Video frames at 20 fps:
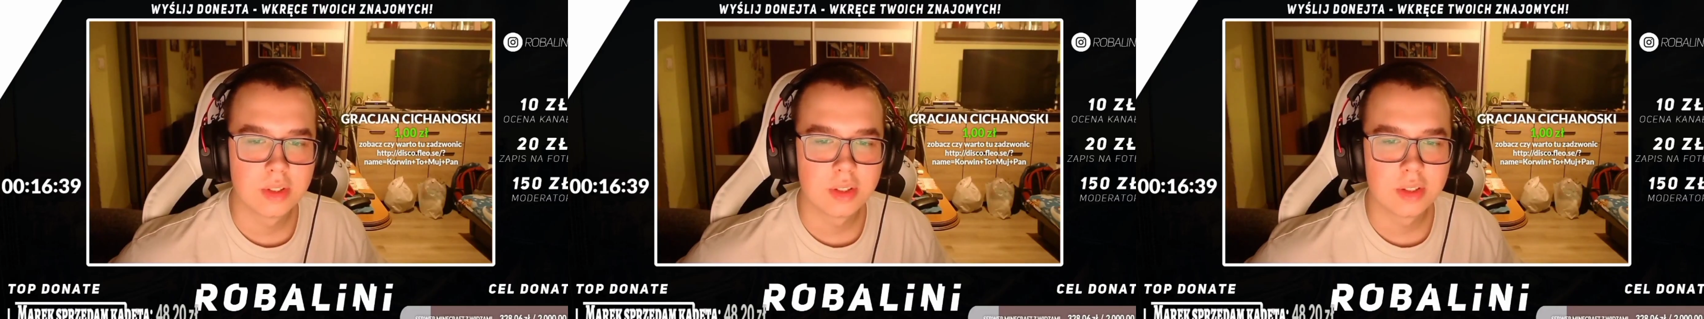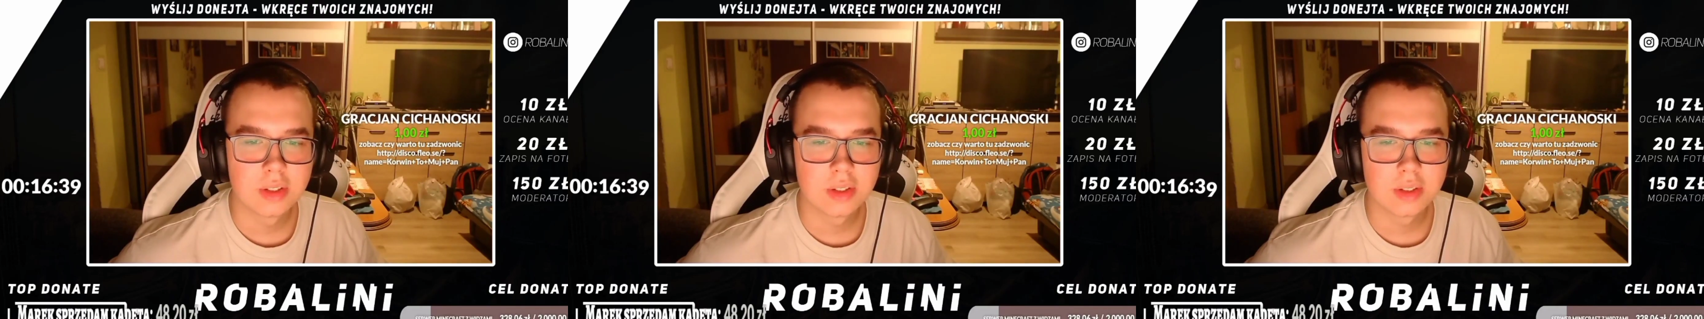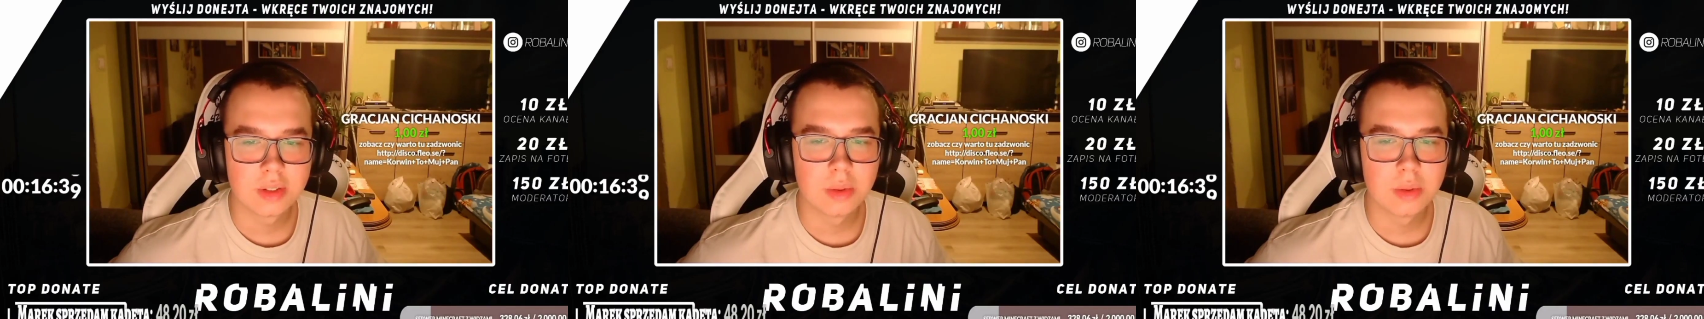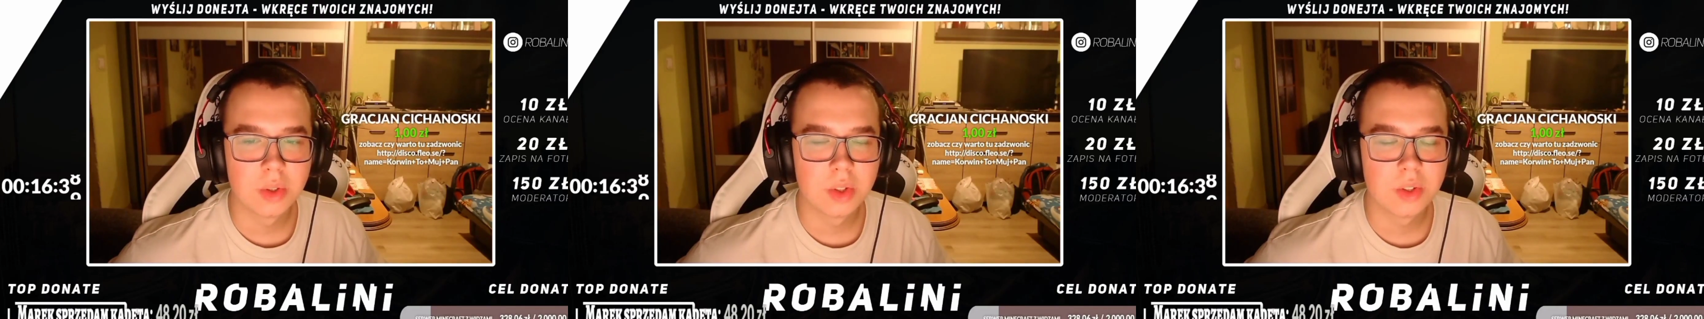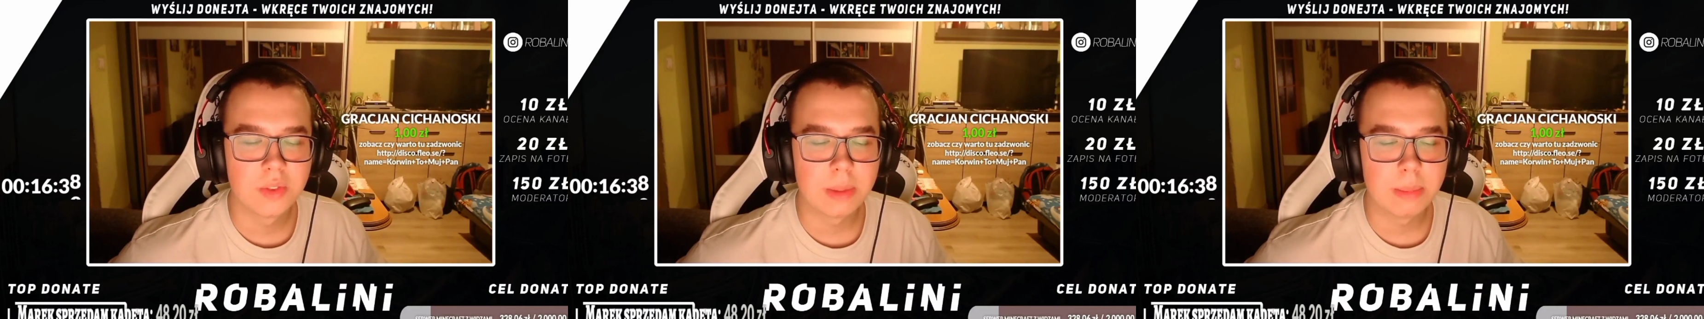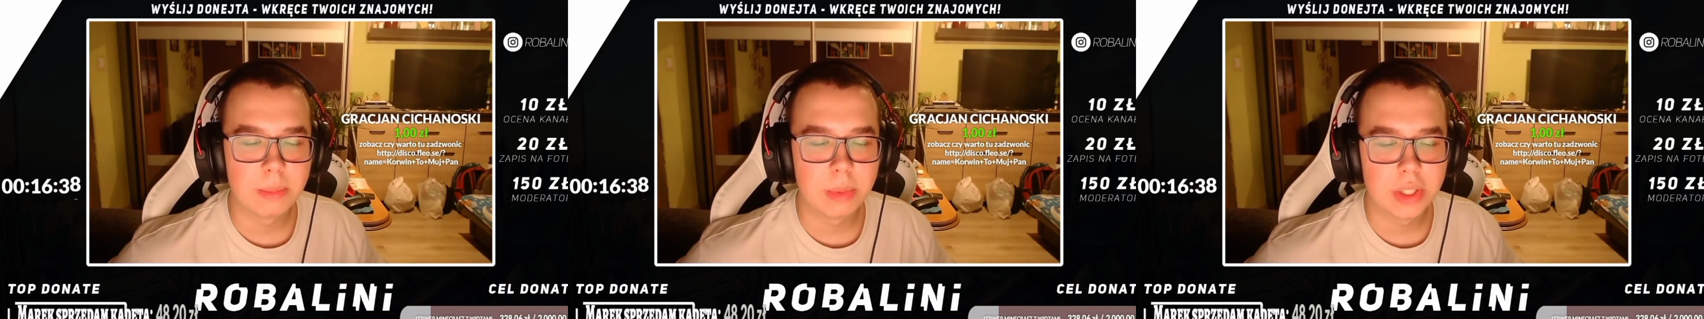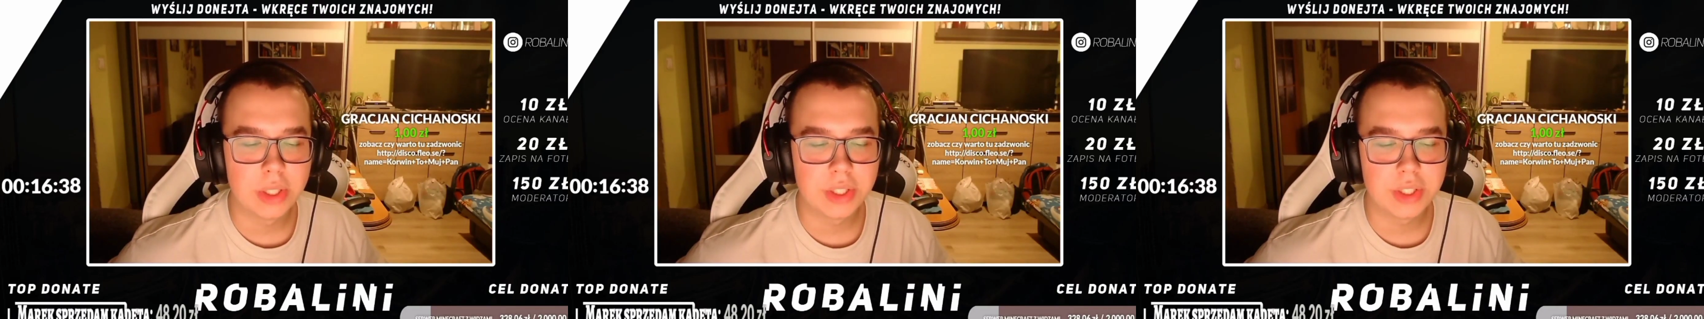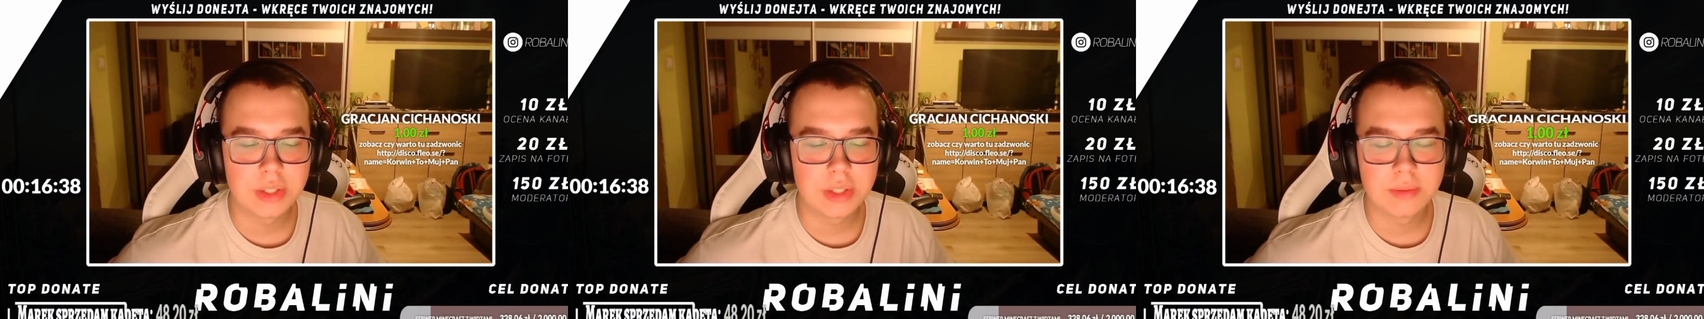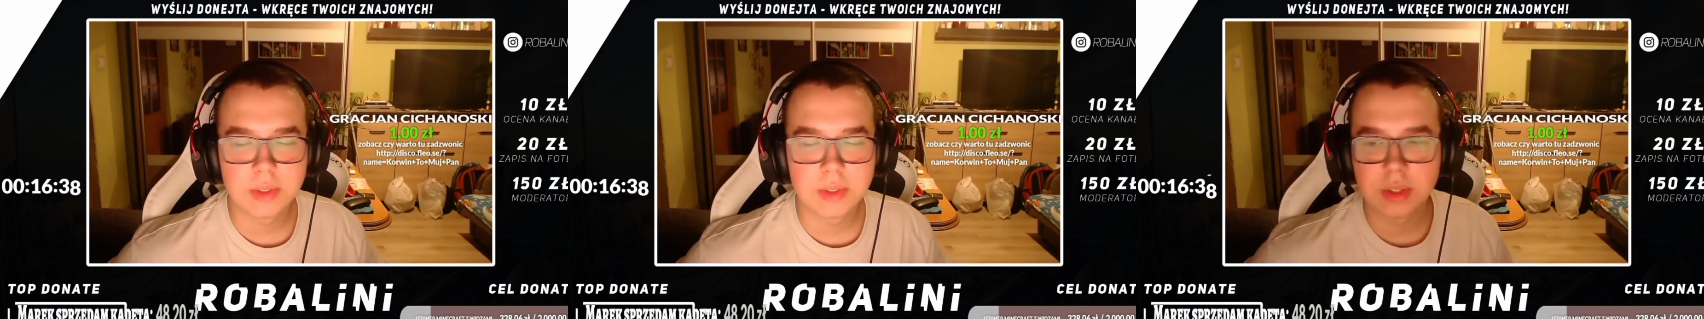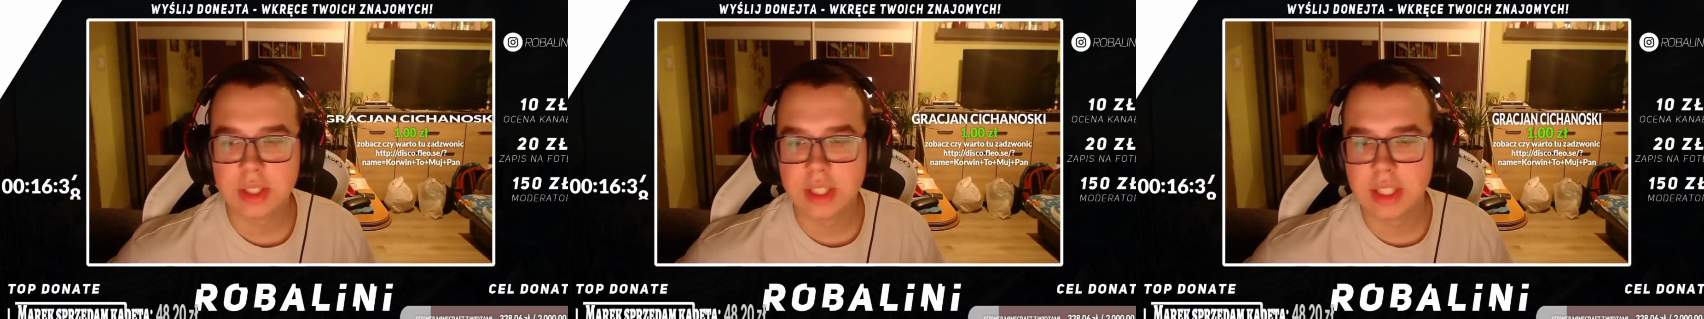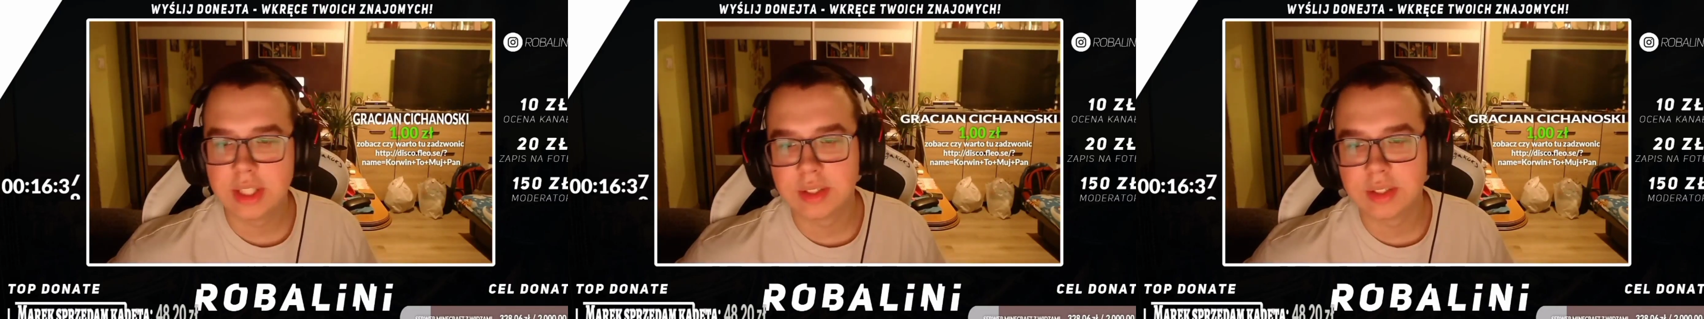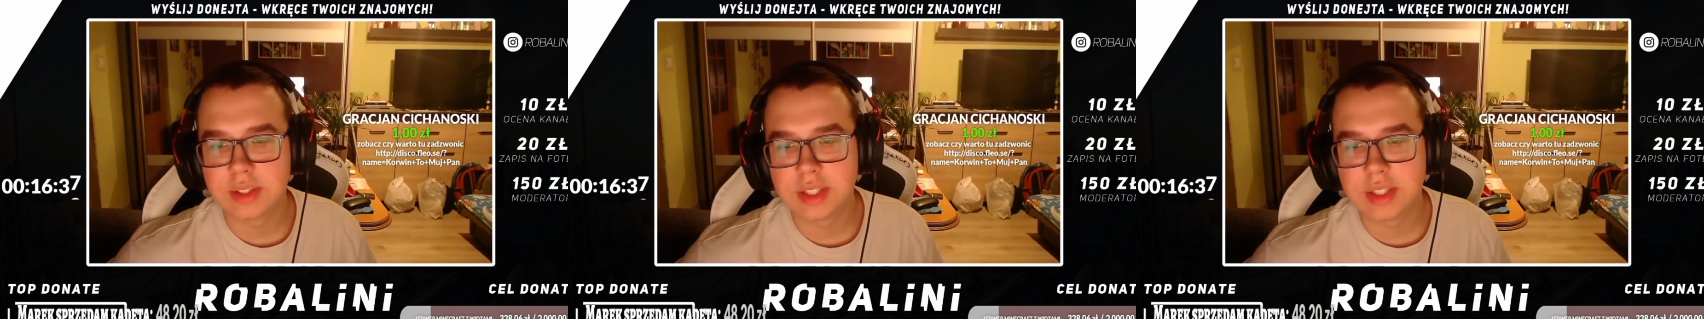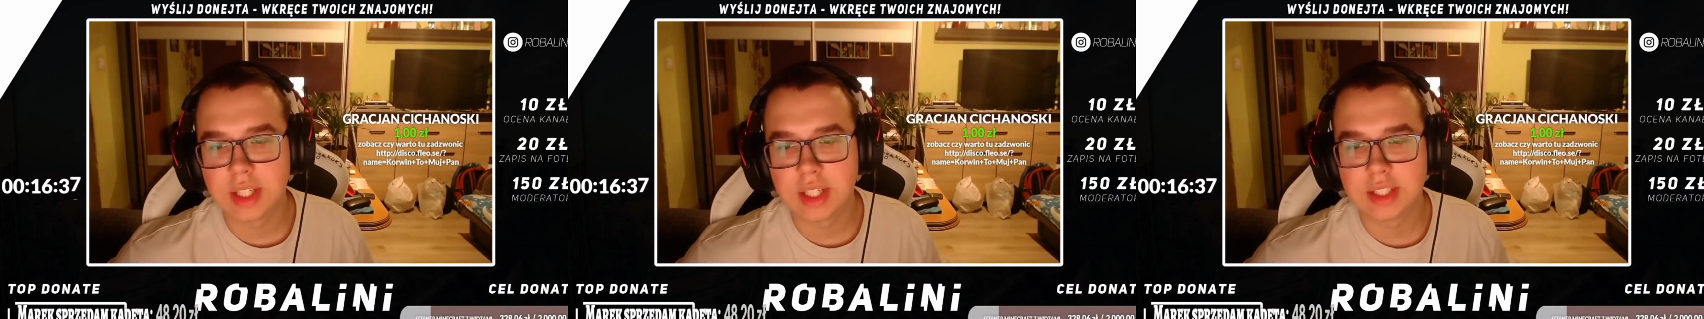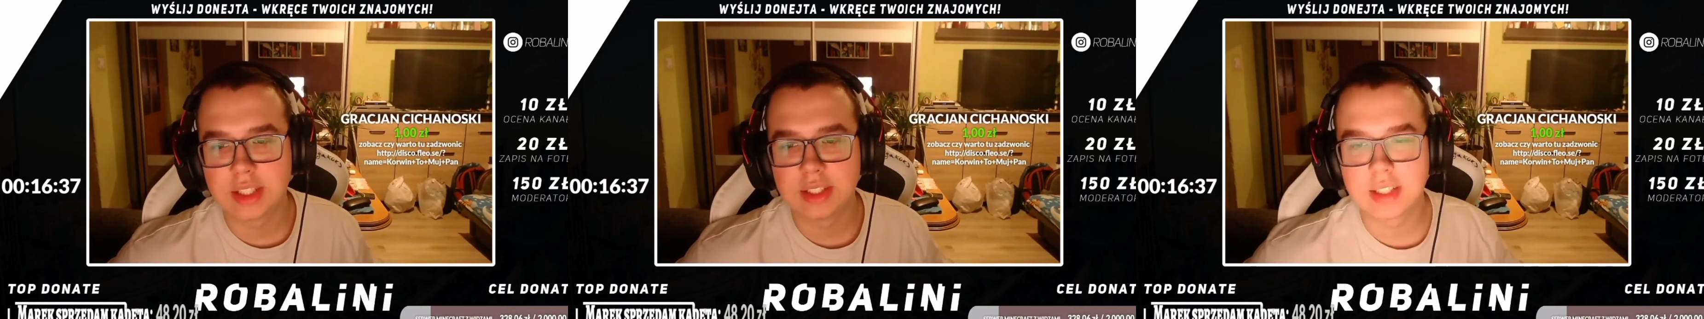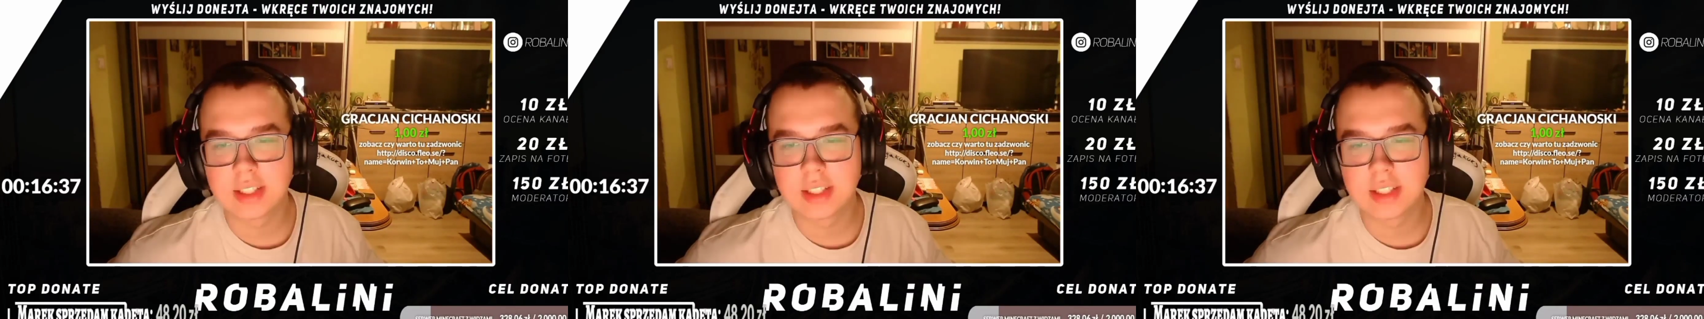Kurwa, boję się w to kliknąć, ale